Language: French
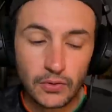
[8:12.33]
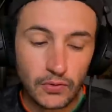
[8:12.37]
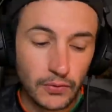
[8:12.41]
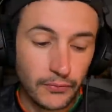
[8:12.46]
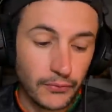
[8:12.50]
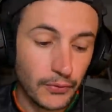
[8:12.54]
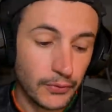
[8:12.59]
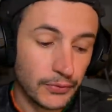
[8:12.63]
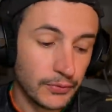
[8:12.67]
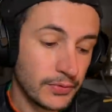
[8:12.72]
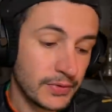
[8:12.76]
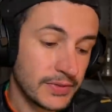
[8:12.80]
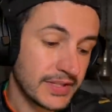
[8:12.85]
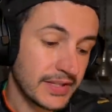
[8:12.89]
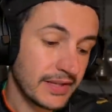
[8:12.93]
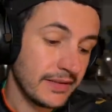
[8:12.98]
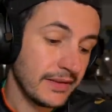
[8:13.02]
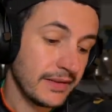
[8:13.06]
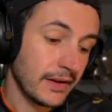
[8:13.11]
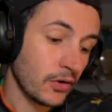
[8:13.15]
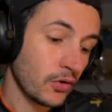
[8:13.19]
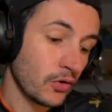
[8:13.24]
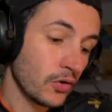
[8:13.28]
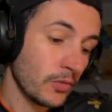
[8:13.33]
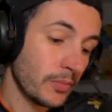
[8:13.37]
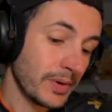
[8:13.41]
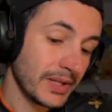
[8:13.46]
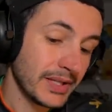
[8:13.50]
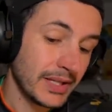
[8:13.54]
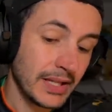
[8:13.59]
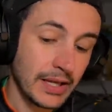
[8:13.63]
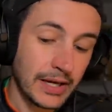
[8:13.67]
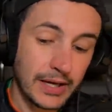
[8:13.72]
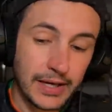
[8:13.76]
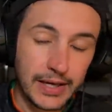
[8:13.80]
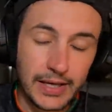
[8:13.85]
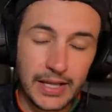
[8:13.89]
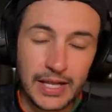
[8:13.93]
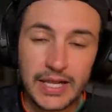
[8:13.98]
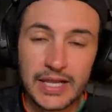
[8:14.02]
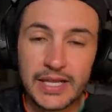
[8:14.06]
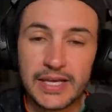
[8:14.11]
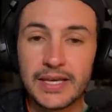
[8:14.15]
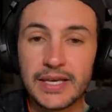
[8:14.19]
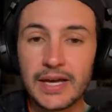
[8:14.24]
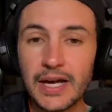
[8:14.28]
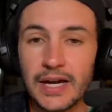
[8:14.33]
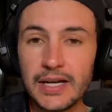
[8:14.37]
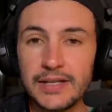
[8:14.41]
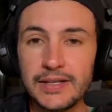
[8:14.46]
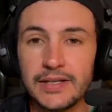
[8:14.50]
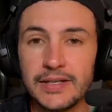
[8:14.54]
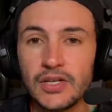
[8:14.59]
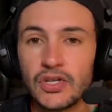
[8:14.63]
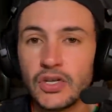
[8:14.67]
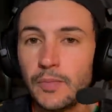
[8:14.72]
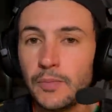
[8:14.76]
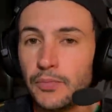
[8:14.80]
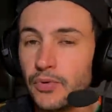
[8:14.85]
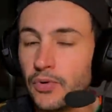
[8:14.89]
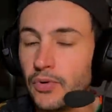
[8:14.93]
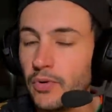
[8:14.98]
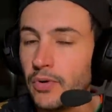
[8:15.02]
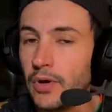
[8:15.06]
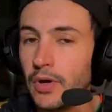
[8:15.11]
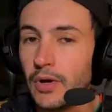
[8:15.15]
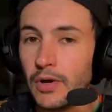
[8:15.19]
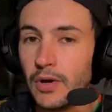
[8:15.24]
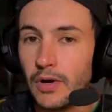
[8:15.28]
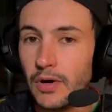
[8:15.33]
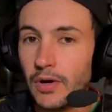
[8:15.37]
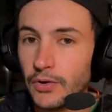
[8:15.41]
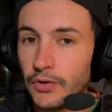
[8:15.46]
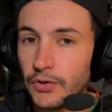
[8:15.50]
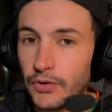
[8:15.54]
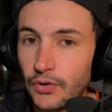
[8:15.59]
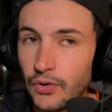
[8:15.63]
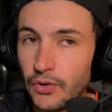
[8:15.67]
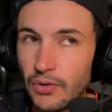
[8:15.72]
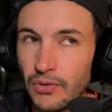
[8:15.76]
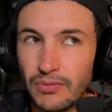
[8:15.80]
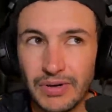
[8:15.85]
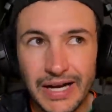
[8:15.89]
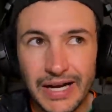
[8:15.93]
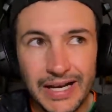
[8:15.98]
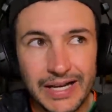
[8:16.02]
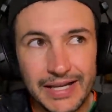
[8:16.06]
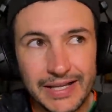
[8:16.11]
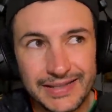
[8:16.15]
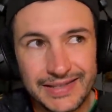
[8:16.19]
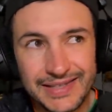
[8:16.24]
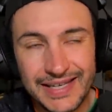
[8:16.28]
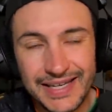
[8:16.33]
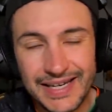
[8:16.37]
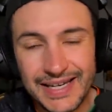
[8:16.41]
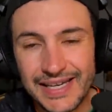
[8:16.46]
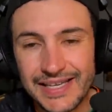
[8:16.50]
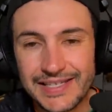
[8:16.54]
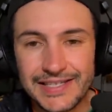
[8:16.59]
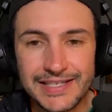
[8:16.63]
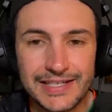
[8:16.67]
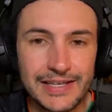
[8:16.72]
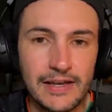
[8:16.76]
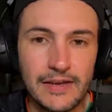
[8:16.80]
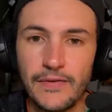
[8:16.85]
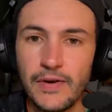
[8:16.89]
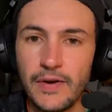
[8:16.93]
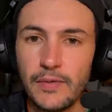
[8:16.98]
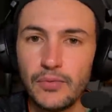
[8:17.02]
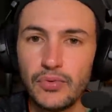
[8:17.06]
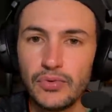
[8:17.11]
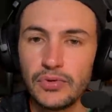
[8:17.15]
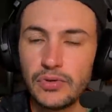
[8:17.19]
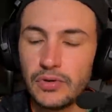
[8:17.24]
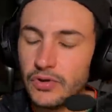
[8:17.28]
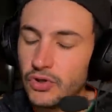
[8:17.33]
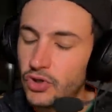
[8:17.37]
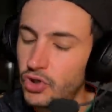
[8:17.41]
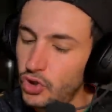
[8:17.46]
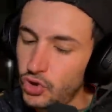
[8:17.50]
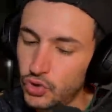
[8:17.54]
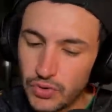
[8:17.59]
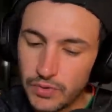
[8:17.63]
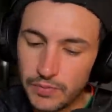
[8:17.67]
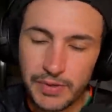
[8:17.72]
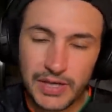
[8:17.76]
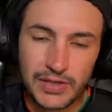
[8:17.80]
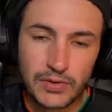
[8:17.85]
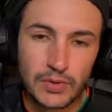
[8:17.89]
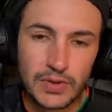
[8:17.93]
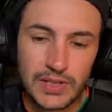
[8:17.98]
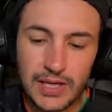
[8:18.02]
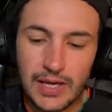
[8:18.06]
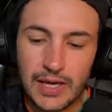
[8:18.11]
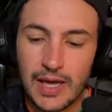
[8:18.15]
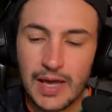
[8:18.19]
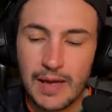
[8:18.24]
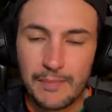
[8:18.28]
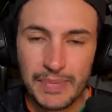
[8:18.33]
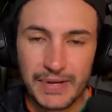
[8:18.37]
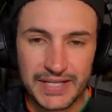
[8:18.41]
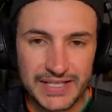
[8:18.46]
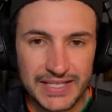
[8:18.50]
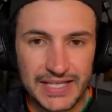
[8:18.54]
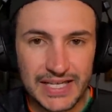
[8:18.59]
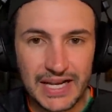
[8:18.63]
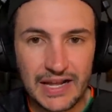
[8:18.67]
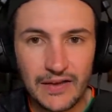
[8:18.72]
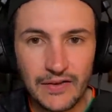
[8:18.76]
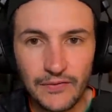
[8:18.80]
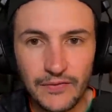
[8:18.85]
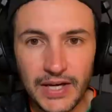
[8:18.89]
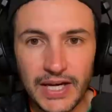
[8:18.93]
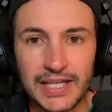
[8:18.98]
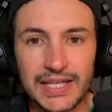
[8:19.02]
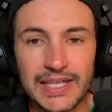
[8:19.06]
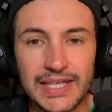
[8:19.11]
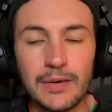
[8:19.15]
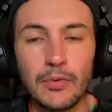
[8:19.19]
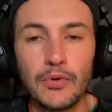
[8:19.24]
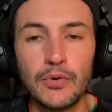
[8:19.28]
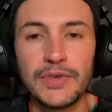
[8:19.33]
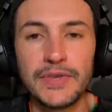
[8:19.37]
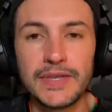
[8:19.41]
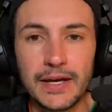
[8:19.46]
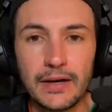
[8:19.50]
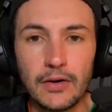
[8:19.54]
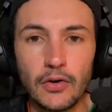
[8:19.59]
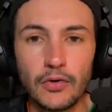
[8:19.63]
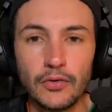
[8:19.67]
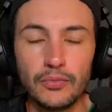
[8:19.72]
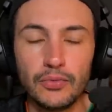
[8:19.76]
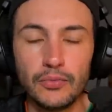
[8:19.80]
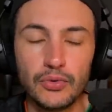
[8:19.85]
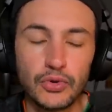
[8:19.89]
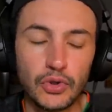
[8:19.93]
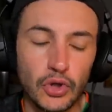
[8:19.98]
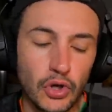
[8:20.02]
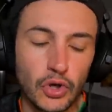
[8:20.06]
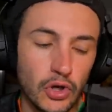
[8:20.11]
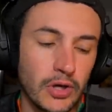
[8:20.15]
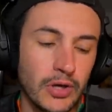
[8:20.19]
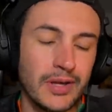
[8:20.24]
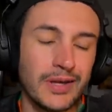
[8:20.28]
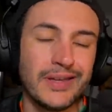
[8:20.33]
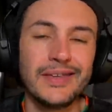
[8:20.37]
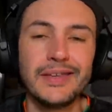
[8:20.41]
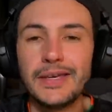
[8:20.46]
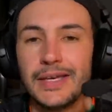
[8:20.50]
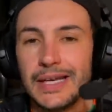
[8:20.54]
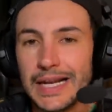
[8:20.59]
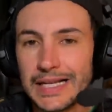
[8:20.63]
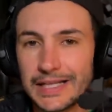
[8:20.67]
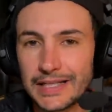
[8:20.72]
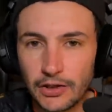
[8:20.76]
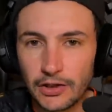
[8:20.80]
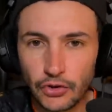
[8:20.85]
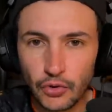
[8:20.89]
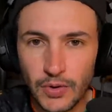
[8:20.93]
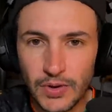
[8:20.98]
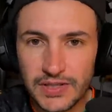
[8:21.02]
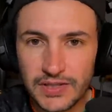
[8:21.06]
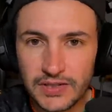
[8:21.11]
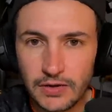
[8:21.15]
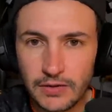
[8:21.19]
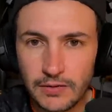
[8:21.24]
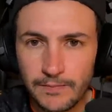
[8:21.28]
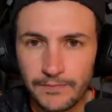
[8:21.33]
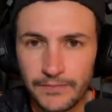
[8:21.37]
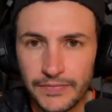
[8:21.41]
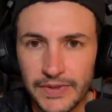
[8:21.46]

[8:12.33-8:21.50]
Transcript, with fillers: confondue c'est-à-dire Copa del Rey, Liga, Ligue des Champions, entre 13 et 20 buts. J'en suis persuadé, parce qu'il a un véritable talent de buteur, il a 33 ans,